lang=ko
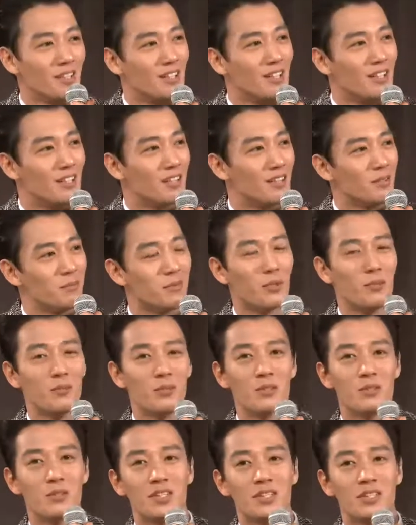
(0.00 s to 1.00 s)
예. 뭐,
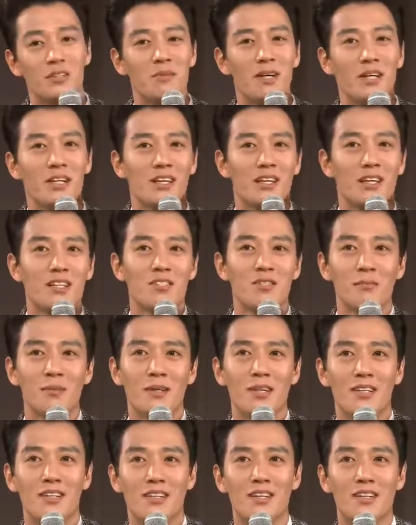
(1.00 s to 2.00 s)
민호 씨 금방
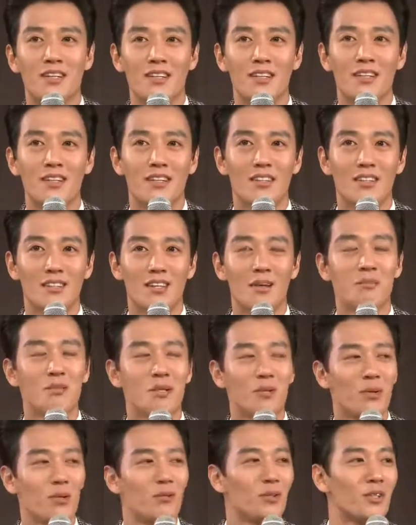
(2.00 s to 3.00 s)
얘기했지만, 예. 남자
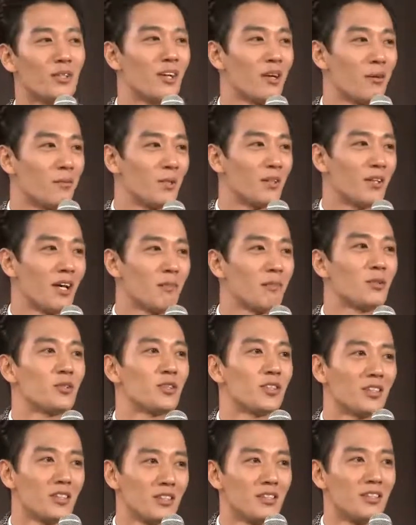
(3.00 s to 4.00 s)
배우들이라면 한
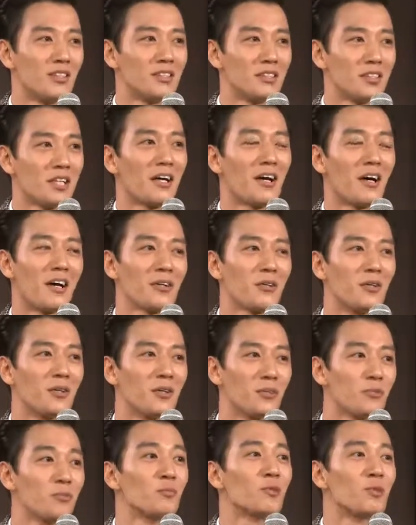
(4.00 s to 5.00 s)
번씩은 생각할
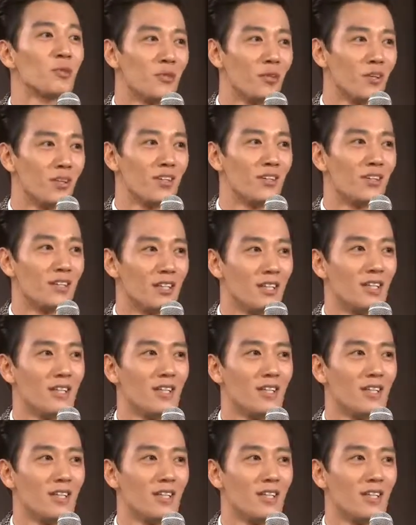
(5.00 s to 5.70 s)
거예요. 꿈꿀 거예요. 예.